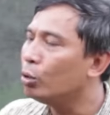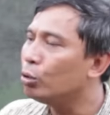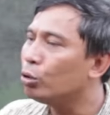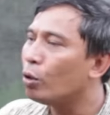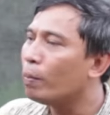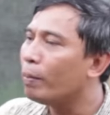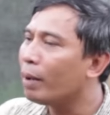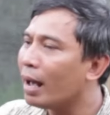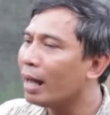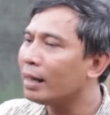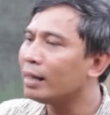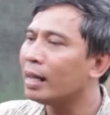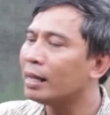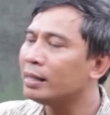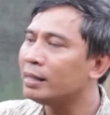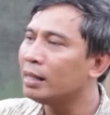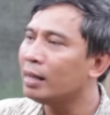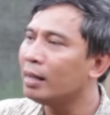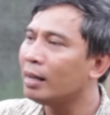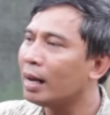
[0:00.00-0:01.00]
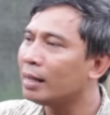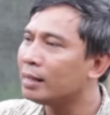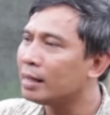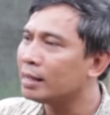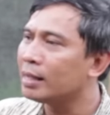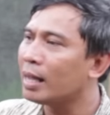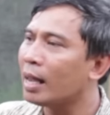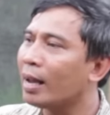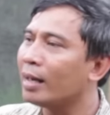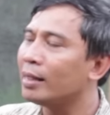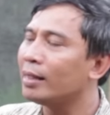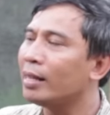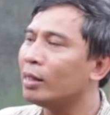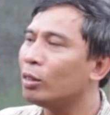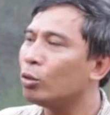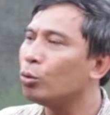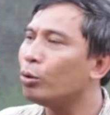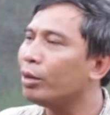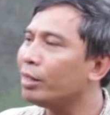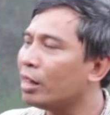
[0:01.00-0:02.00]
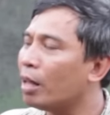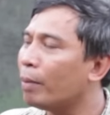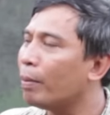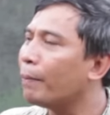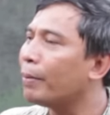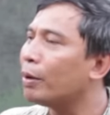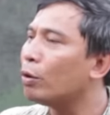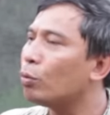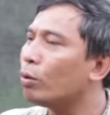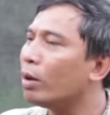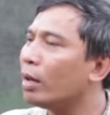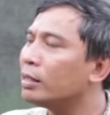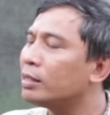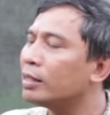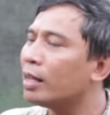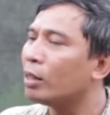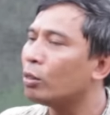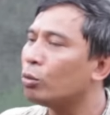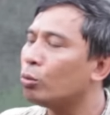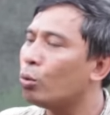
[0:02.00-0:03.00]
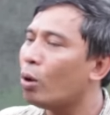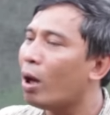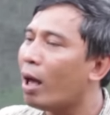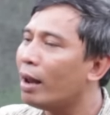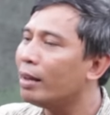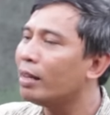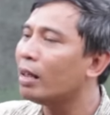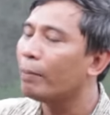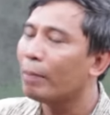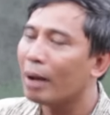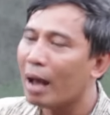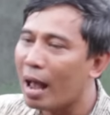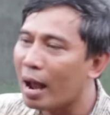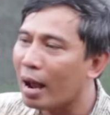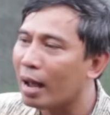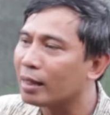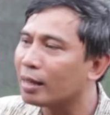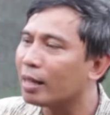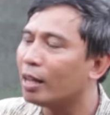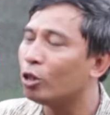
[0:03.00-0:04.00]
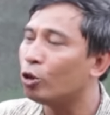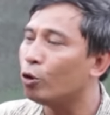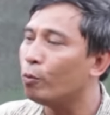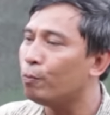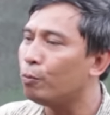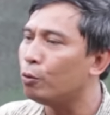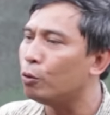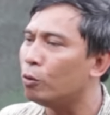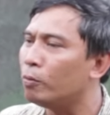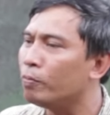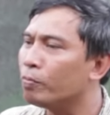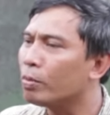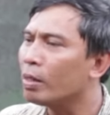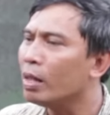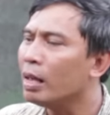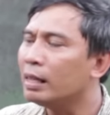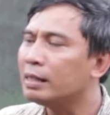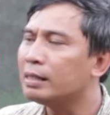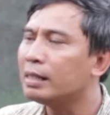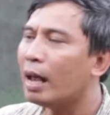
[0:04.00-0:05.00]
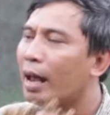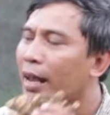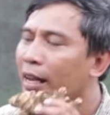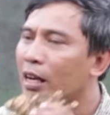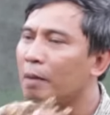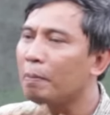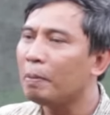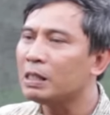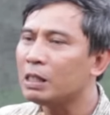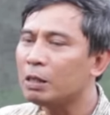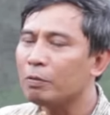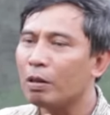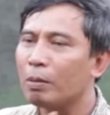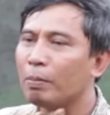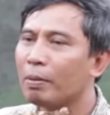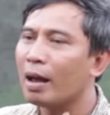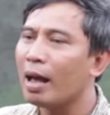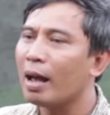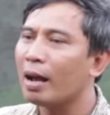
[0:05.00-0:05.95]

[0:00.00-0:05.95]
Untuk mengatasi rasa sakit itu kita memerlukan satu hal yang menghangatkan tubuh. Jahe ini bersifat